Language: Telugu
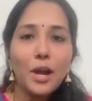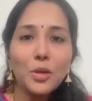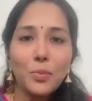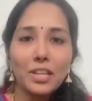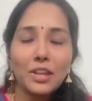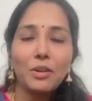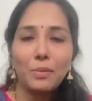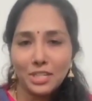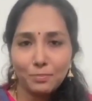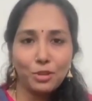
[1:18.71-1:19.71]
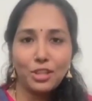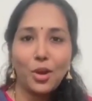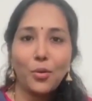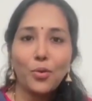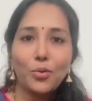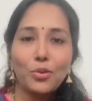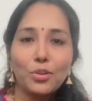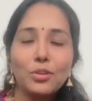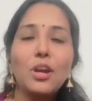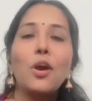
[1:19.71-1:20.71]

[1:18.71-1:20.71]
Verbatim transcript: పాటు పడతామని మనస్ఫూర్తిగా కోరుకుంటూ